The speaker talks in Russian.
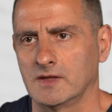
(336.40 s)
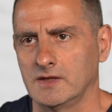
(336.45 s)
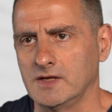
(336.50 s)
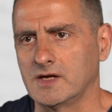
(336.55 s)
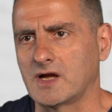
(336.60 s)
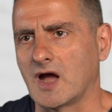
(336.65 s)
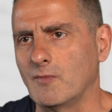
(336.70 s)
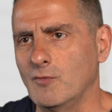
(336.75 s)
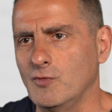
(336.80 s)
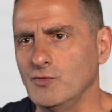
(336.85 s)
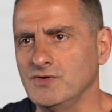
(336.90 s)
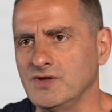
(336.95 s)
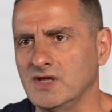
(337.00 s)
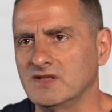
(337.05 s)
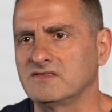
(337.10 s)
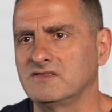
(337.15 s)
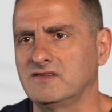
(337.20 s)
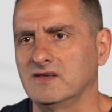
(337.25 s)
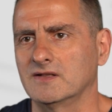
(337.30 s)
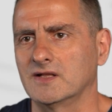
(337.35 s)
Никому
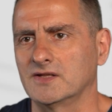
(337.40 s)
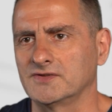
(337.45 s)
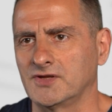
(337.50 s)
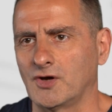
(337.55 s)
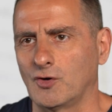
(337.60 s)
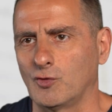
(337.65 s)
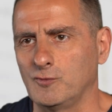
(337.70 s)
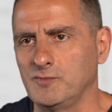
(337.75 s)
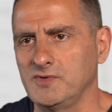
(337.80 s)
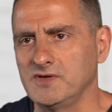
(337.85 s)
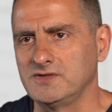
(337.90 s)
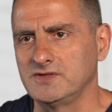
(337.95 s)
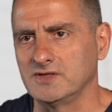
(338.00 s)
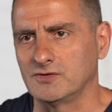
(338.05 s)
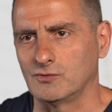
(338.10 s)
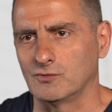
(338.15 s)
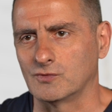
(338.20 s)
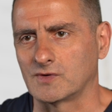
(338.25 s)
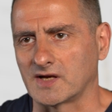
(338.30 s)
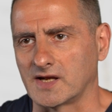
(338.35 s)
нет дела до
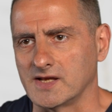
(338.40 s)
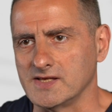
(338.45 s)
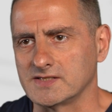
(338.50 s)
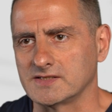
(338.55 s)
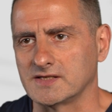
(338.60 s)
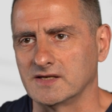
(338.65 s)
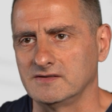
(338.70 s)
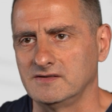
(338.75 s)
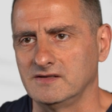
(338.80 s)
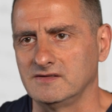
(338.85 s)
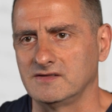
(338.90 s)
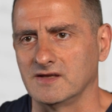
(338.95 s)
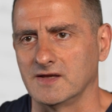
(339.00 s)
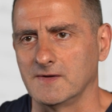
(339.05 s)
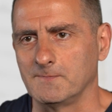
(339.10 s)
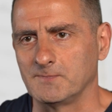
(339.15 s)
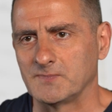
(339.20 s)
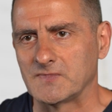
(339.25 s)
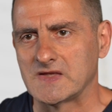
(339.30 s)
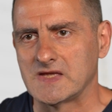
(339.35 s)
убитых украинских
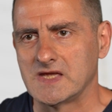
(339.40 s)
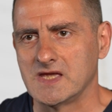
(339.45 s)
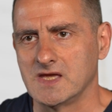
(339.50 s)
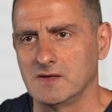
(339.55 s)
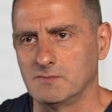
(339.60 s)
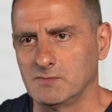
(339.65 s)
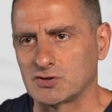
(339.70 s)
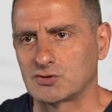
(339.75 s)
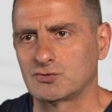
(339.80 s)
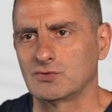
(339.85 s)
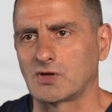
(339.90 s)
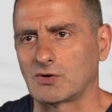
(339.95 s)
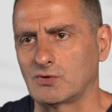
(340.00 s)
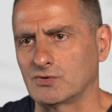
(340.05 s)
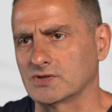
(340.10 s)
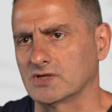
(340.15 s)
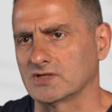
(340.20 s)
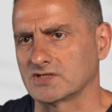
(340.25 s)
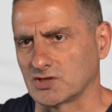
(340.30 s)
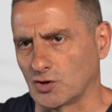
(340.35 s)
детей.
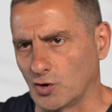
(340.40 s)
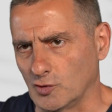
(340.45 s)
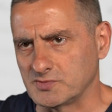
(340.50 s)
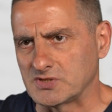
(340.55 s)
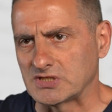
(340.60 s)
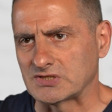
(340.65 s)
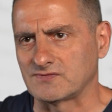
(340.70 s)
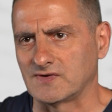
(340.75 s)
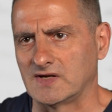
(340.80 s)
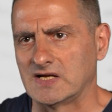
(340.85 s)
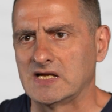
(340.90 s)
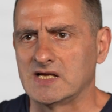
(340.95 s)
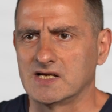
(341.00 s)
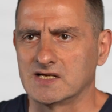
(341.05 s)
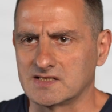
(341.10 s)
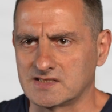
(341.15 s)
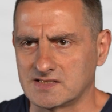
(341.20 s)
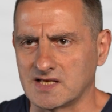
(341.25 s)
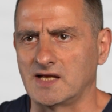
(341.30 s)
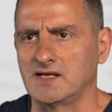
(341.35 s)
Международное сообщество
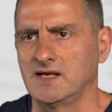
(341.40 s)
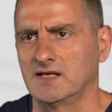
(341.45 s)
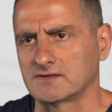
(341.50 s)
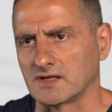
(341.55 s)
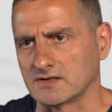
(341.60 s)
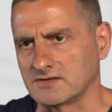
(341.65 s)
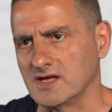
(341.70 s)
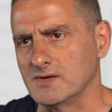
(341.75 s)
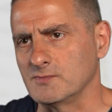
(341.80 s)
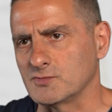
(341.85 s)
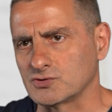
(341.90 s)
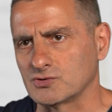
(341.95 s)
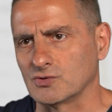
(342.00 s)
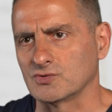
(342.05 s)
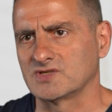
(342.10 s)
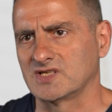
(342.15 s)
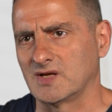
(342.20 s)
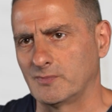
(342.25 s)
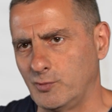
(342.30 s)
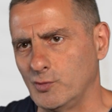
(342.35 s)
занято тем,
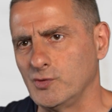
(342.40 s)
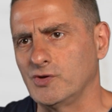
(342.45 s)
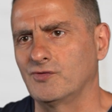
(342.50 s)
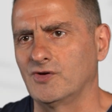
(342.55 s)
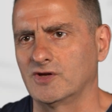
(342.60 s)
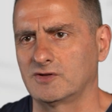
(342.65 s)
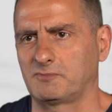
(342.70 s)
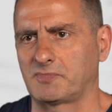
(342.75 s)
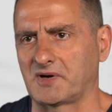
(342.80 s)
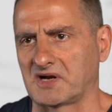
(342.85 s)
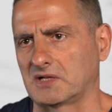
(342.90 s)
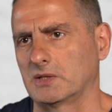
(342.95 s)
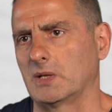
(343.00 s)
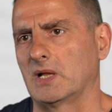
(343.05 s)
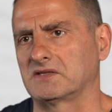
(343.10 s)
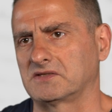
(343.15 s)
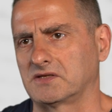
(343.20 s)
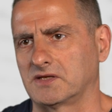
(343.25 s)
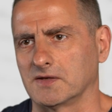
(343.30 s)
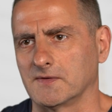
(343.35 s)
что запугивает
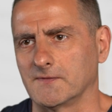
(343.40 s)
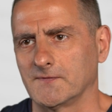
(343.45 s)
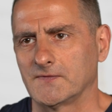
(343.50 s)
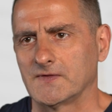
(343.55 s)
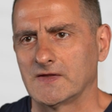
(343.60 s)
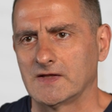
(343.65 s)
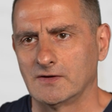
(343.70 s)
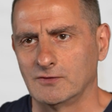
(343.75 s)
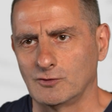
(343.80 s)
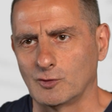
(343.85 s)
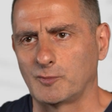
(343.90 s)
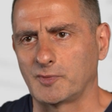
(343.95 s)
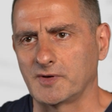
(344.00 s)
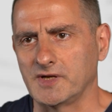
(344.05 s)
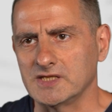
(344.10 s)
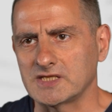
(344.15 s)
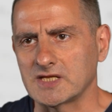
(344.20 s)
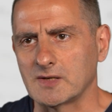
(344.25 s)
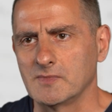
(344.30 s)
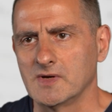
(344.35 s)
прокладки, но
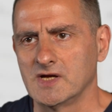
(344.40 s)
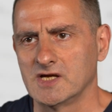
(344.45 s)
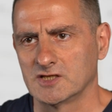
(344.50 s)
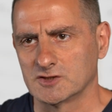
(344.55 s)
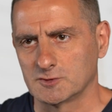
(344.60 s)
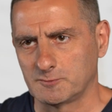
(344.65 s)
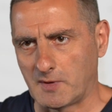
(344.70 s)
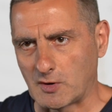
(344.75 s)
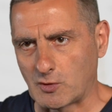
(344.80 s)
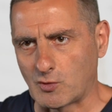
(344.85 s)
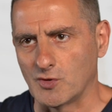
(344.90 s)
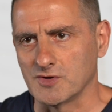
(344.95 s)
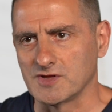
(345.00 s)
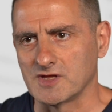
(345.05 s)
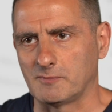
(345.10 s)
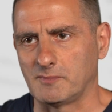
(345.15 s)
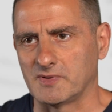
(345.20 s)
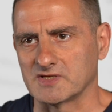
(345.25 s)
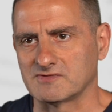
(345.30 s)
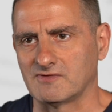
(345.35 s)
при этом
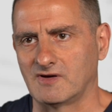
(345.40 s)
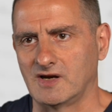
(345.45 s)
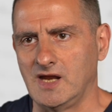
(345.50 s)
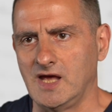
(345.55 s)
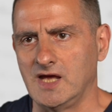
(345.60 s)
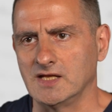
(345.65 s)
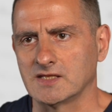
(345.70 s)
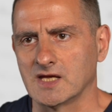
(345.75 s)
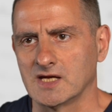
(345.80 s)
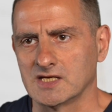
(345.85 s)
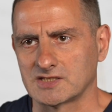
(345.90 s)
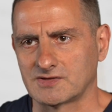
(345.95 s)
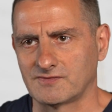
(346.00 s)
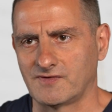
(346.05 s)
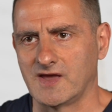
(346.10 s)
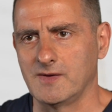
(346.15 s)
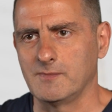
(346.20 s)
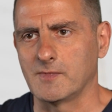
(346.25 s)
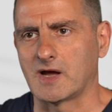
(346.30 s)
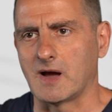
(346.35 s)
спокойно позволяет
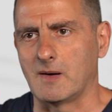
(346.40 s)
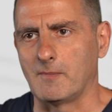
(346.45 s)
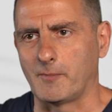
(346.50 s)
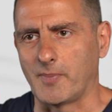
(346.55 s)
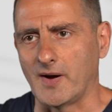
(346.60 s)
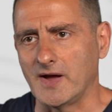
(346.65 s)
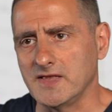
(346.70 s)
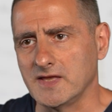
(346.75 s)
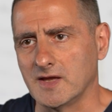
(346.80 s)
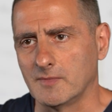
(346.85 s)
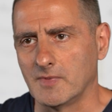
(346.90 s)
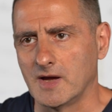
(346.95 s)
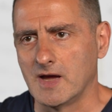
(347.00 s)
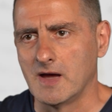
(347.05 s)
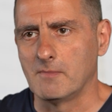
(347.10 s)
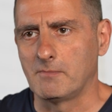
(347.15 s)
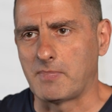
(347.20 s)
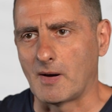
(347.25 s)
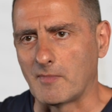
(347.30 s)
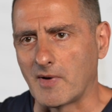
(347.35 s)
своим компаниям
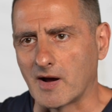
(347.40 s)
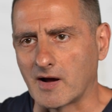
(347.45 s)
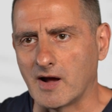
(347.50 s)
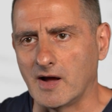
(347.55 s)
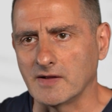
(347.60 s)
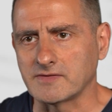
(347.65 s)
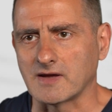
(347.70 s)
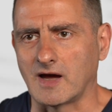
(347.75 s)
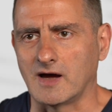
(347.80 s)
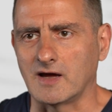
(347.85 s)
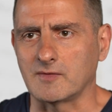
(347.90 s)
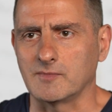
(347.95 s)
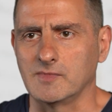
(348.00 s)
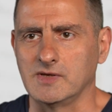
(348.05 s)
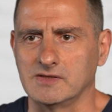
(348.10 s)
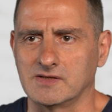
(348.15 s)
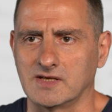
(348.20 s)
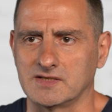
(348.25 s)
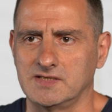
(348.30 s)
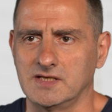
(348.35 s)
помогать
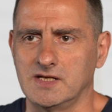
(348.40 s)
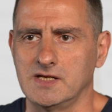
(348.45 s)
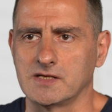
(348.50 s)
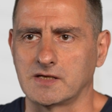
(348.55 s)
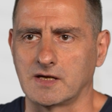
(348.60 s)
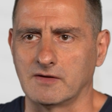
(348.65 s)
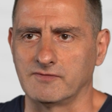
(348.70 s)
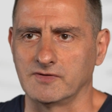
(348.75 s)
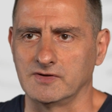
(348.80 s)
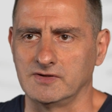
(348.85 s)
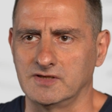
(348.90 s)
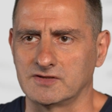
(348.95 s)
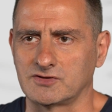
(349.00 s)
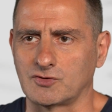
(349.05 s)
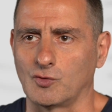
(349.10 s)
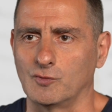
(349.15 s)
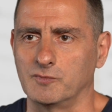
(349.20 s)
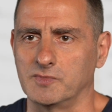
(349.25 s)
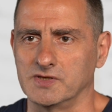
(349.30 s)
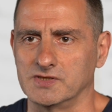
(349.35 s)
армии насильников и
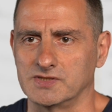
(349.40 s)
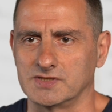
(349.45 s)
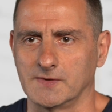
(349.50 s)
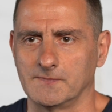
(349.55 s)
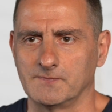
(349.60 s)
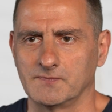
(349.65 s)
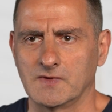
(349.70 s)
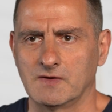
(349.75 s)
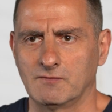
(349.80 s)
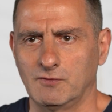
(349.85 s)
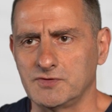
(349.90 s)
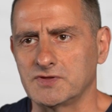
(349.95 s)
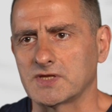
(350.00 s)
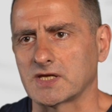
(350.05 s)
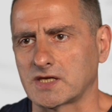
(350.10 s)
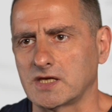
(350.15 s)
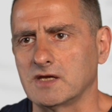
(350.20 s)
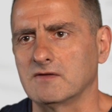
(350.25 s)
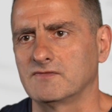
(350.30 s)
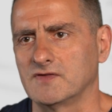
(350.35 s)
детоубийц. Вот
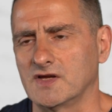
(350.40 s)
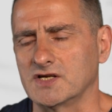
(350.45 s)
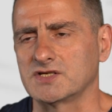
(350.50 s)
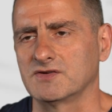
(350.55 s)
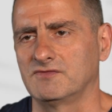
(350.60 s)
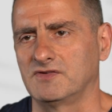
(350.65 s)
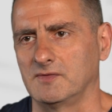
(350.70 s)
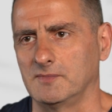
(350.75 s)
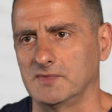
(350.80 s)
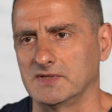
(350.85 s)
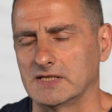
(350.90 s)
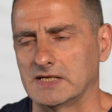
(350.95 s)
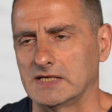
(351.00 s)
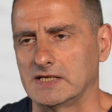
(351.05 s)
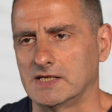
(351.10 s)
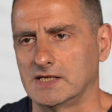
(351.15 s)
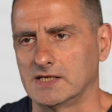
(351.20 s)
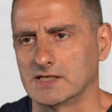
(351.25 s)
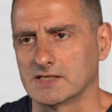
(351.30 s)
такие в наши времена